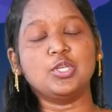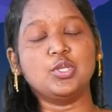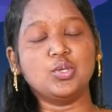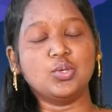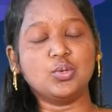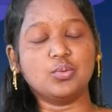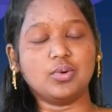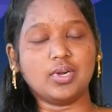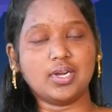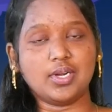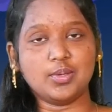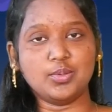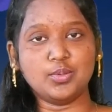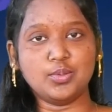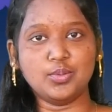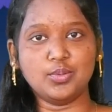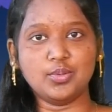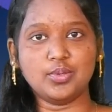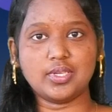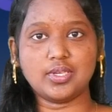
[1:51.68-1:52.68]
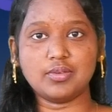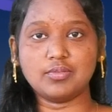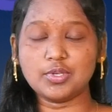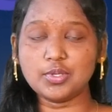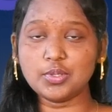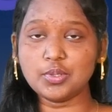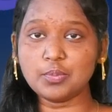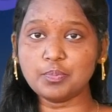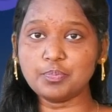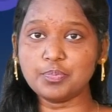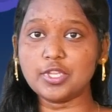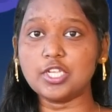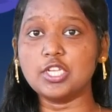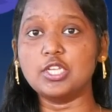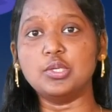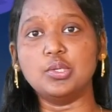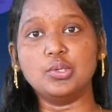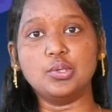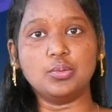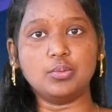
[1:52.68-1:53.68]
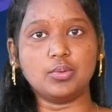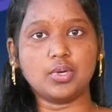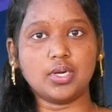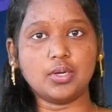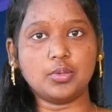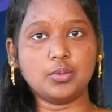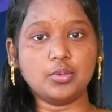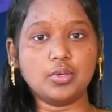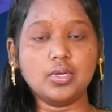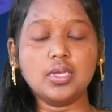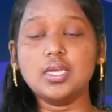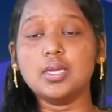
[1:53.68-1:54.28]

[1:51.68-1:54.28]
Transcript: నోవాహు ఎవరు నోవాహు